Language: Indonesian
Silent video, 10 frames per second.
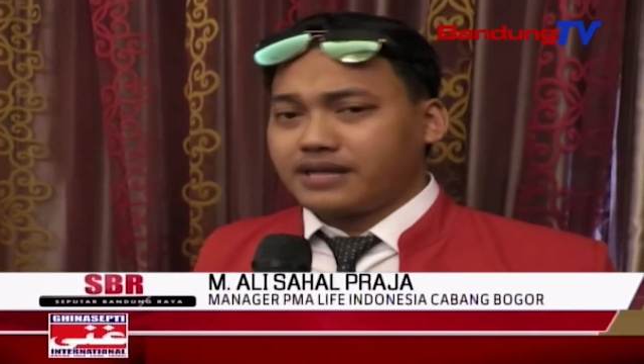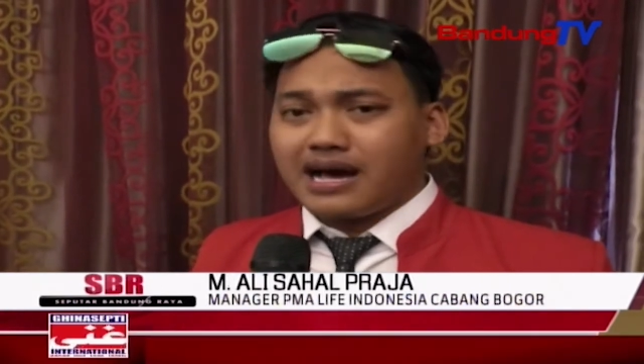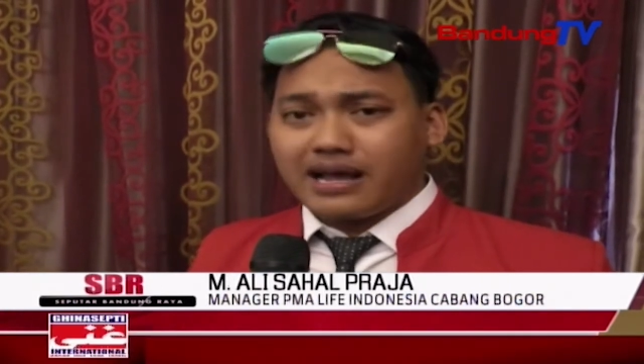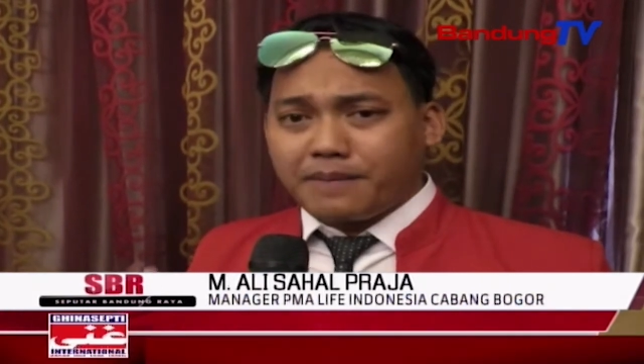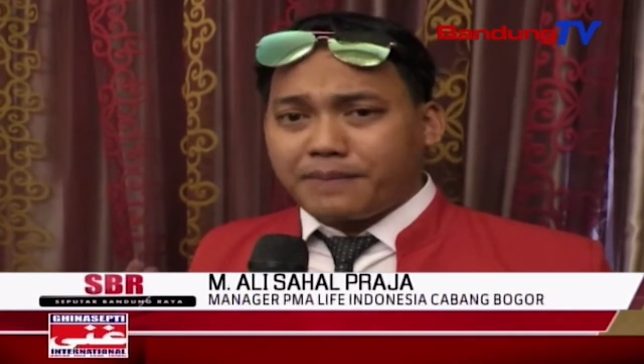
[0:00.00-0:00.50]

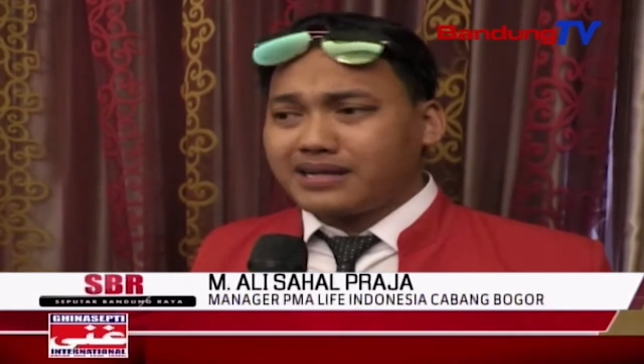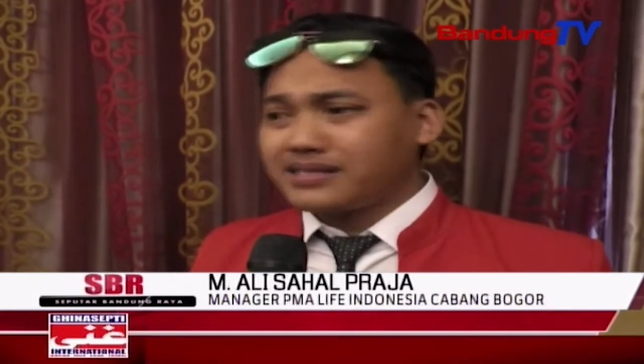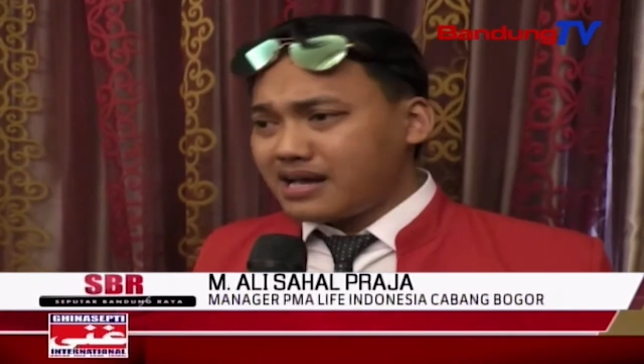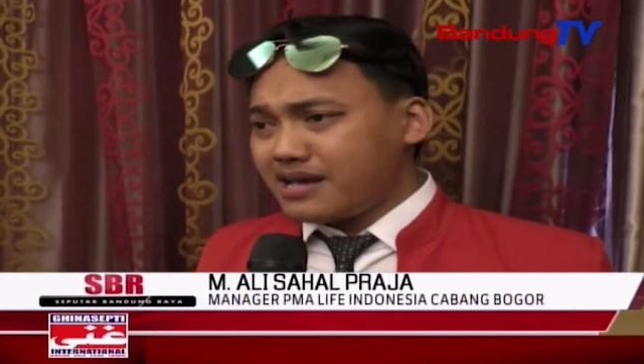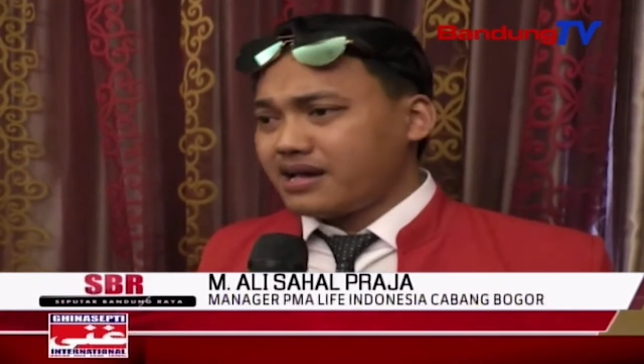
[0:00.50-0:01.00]
Harapan
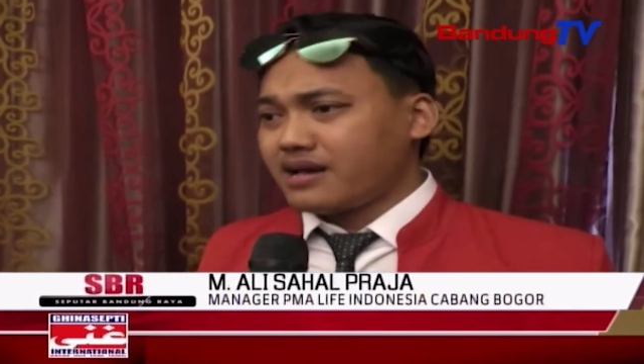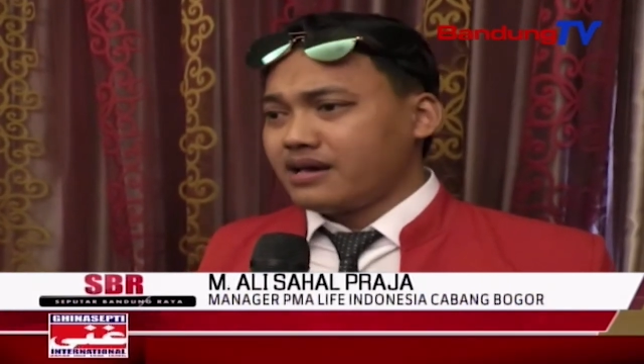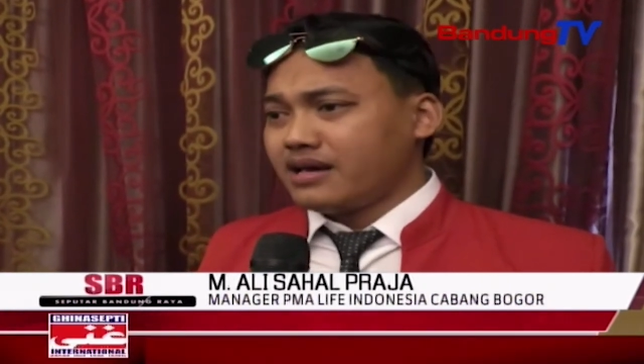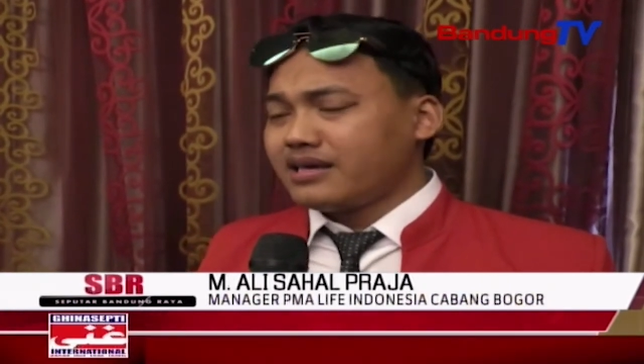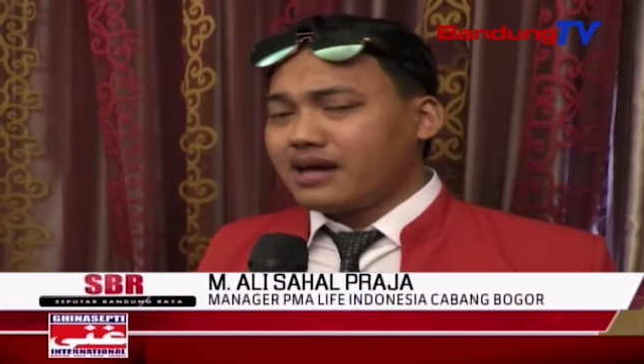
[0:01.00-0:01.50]
saya
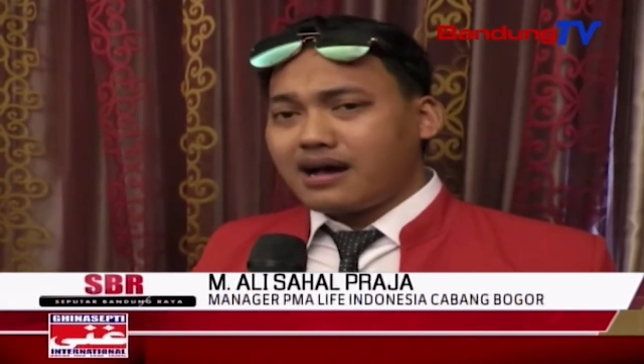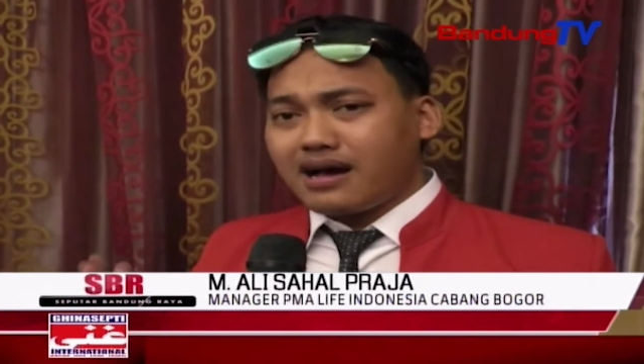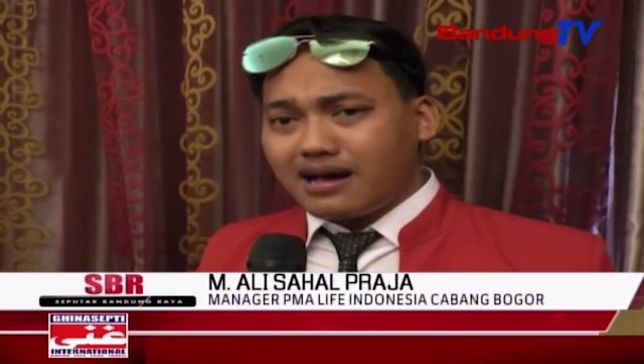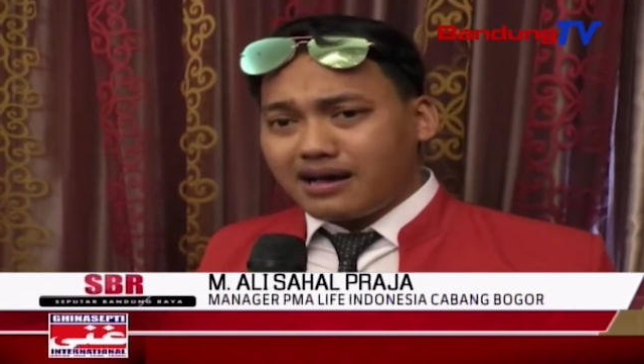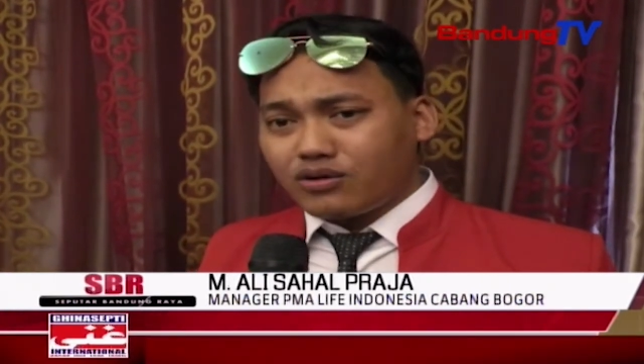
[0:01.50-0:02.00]
yang
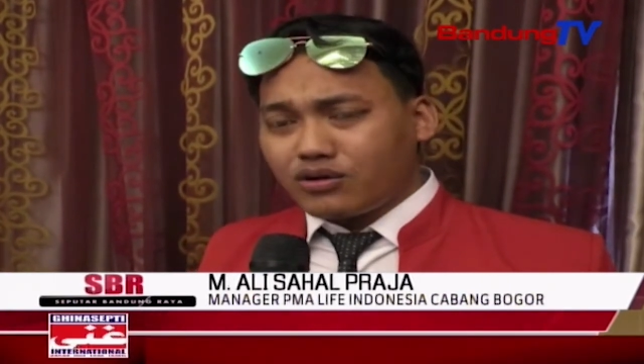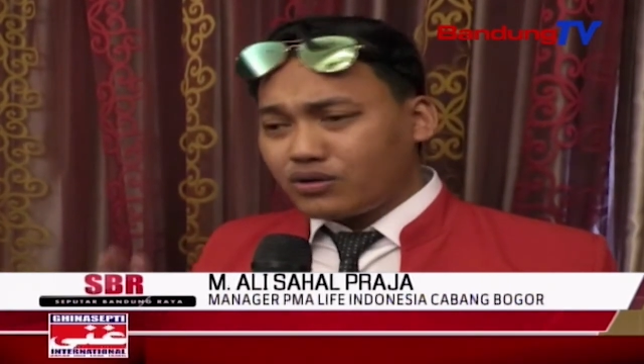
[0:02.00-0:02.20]
ha